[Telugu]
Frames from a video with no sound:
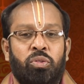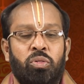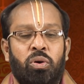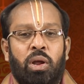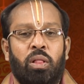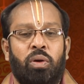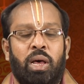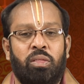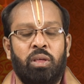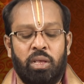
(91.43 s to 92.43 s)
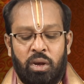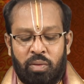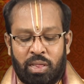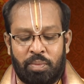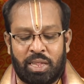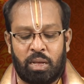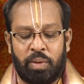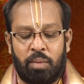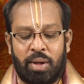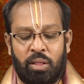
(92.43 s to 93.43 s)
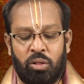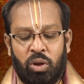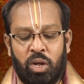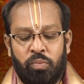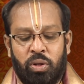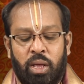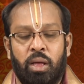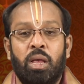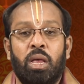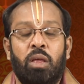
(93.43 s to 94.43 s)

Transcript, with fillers: సింధూరంతో అర్చన చేయడం వల్ల సమస్తమైన బాధలు తొలగిపోతాయి